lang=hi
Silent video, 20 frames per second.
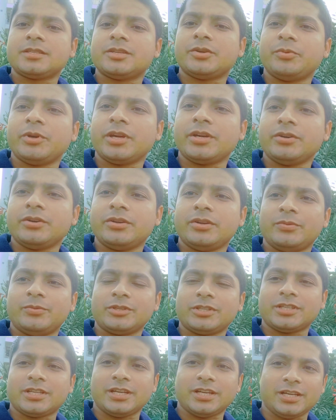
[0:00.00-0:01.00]
सभी को
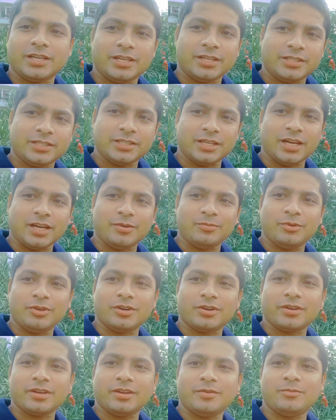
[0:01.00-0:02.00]
नमस्कार साहा
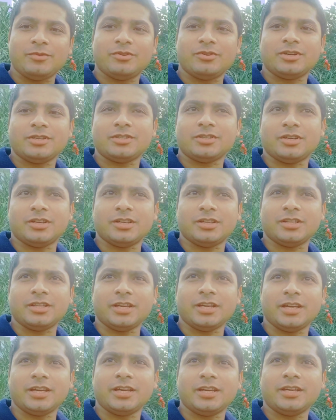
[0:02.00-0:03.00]
ब्लॉग के आप लोगों का स्वागत
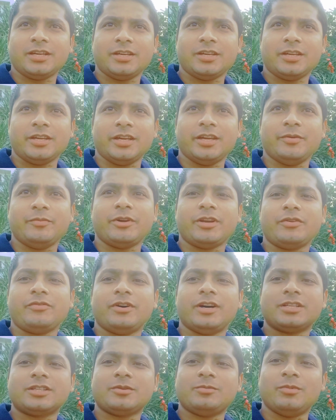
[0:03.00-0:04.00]
है ये मेरा
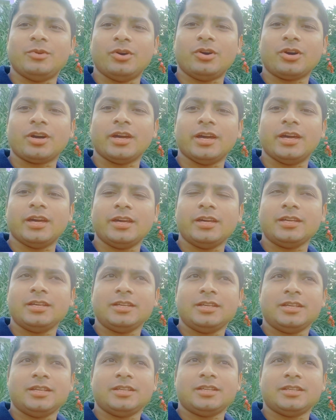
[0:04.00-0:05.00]
फर्स्ट ब्लॉग है
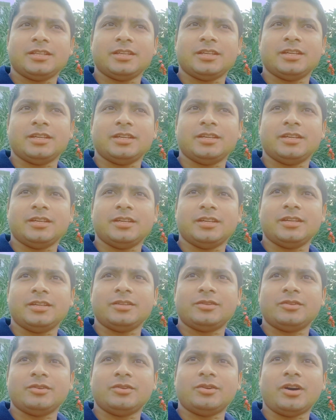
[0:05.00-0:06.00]
कि
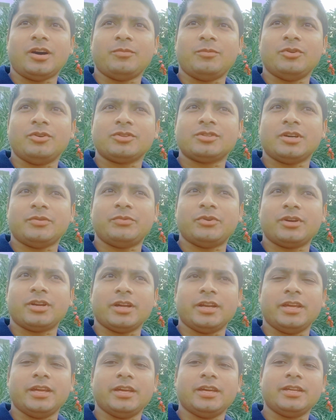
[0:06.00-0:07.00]
तो आप लोग सपोर्ट
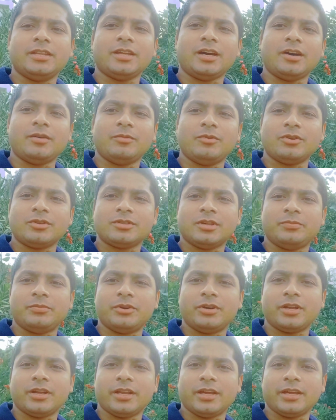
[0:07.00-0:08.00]
करिए आप लोग
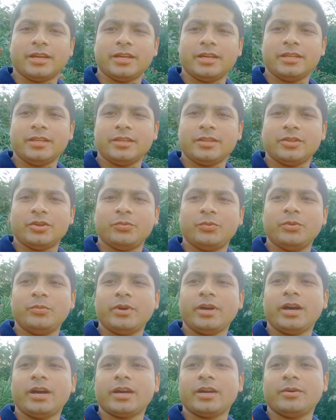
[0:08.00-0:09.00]
सपोर्ट करेंगे तभी
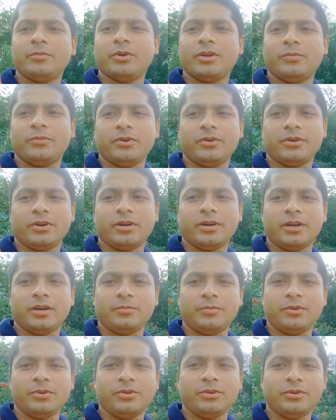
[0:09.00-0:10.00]
मैं आगे बढ़ पाऊँगा
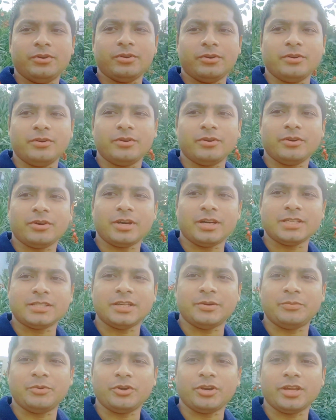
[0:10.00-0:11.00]
आप लोगों का
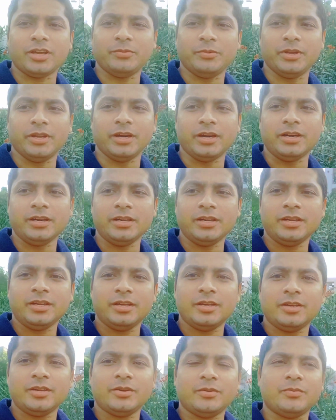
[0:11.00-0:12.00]
सपोर्ट के बिना
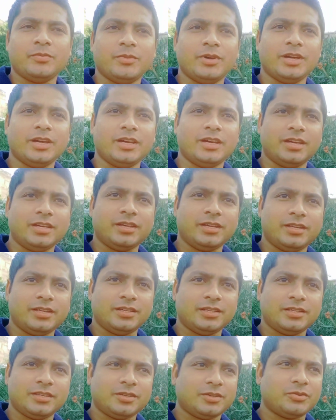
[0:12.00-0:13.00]
मैं
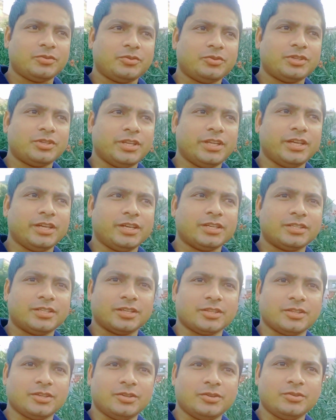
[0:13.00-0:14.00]
कुछ नहीं कर
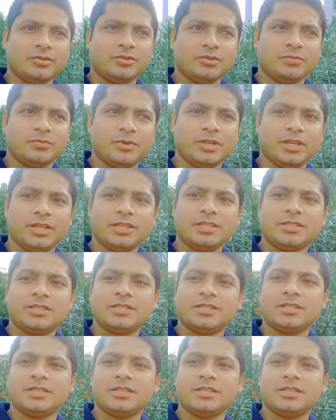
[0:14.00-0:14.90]
सकता हूँ तो प्लीज़